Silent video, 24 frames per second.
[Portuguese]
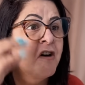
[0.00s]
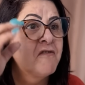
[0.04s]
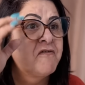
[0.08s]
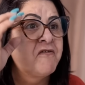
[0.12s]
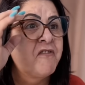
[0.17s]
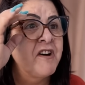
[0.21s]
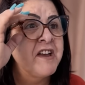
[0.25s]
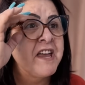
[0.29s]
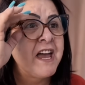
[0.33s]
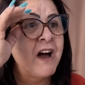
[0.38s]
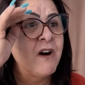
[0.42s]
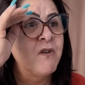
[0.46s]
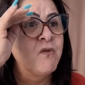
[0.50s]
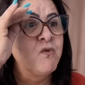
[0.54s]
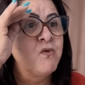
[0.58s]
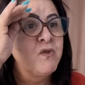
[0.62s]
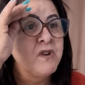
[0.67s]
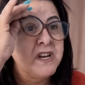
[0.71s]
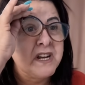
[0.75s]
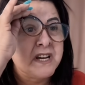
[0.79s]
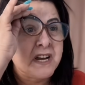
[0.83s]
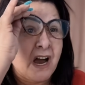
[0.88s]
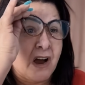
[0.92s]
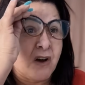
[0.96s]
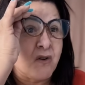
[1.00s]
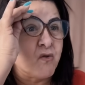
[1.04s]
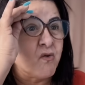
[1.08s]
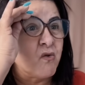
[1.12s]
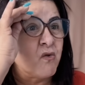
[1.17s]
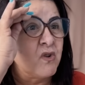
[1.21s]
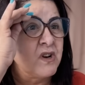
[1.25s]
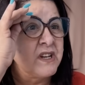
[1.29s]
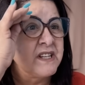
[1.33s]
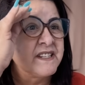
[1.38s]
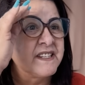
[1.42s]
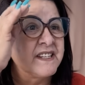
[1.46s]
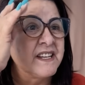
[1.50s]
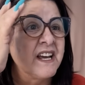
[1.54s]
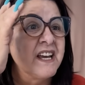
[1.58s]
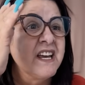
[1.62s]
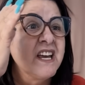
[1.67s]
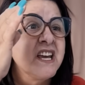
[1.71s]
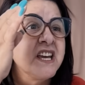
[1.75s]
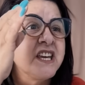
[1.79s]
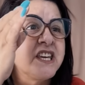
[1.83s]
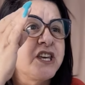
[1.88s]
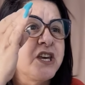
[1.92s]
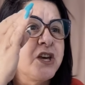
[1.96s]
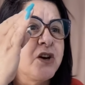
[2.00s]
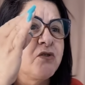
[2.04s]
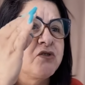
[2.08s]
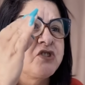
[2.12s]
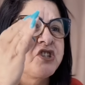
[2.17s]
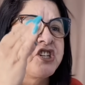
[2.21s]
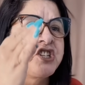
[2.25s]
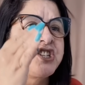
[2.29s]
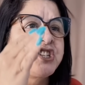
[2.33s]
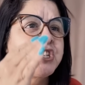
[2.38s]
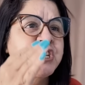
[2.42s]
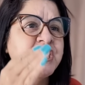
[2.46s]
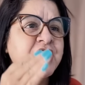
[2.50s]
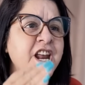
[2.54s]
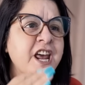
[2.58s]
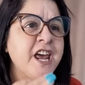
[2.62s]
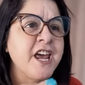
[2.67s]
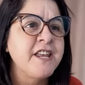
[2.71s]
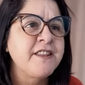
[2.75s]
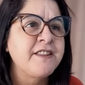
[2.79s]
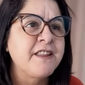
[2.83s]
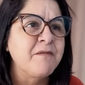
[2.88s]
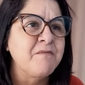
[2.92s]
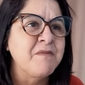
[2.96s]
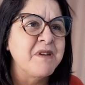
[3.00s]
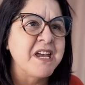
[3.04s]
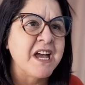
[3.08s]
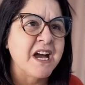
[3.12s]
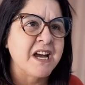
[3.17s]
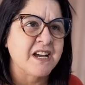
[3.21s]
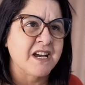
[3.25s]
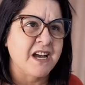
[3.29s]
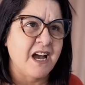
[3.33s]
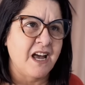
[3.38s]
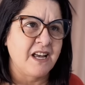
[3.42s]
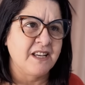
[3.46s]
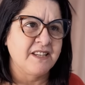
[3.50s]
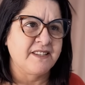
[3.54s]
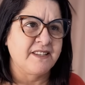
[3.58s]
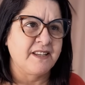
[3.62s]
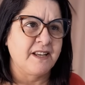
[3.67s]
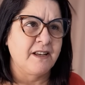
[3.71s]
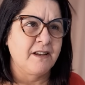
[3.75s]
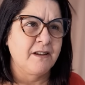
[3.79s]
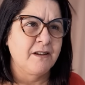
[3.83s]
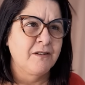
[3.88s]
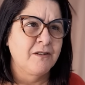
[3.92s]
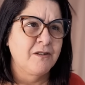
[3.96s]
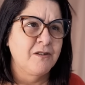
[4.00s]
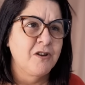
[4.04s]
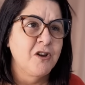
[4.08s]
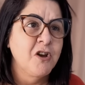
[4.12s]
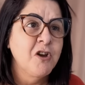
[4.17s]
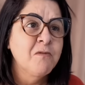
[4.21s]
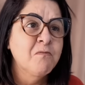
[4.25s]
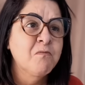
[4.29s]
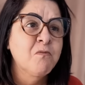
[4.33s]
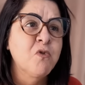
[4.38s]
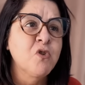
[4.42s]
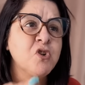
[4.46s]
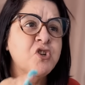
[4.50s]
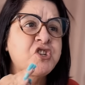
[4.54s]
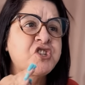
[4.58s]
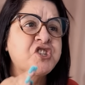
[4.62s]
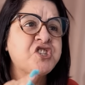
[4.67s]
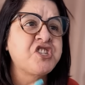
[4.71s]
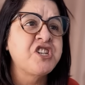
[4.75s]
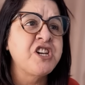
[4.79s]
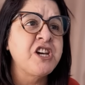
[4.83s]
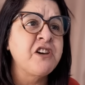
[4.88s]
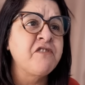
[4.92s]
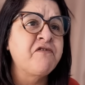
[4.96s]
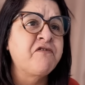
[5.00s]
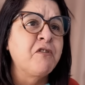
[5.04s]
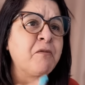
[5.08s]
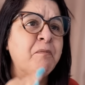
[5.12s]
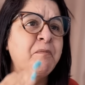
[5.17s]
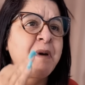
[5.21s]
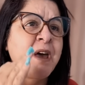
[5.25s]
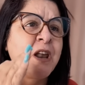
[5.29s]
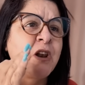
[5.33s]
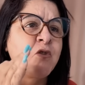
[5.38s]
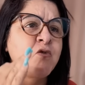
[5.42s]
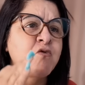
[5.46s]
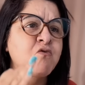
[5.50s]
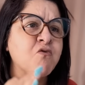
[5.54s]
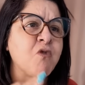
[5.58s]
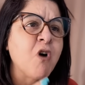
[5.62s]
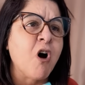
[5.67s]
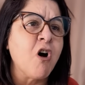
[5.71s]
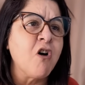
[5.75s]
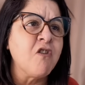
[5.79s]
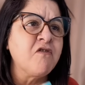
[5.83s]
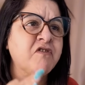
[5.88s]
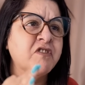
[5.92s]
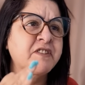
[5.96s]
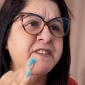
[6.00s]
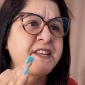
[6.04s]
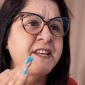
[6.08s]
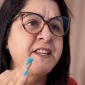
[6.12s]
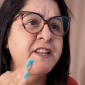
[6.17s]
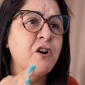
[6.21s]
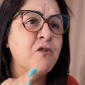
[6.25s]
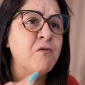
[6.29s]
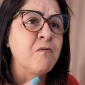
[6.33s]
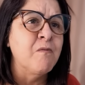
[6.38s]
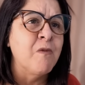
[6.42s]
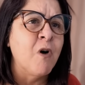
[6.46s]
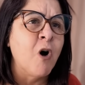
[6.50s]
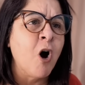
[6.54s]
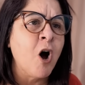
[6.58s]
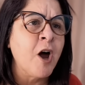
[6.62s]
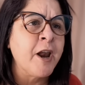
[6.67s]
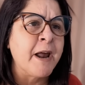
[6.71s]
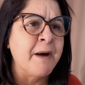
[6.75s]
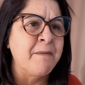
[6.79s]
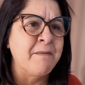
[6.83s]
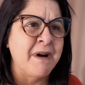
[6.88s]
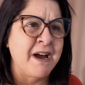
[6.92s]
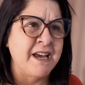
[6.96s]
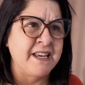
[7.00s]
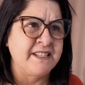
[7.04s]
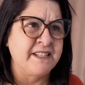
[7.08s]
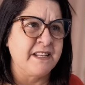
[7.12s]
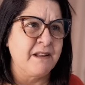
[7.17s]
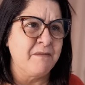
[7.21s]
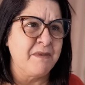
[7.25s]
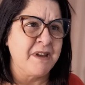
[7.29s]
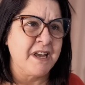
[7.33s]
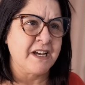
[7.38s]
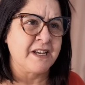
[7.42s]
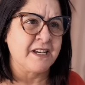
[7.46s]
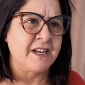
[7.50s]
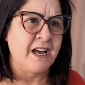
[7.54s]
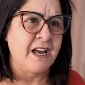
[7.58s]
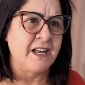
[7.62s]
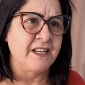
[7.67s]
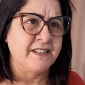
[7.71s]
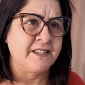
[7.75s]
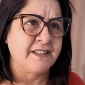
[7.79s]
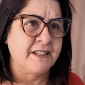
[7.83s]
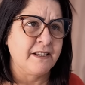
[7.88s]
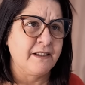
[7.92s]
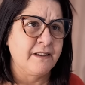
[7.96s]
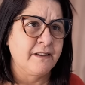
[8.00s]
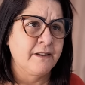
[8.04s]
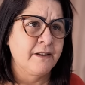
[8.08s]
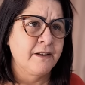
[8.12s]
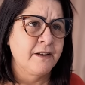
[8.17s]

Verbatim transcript: Foi a única coisa que eu te tirei da minha casa. Motivo pelo qual você não mora mais na minha casa.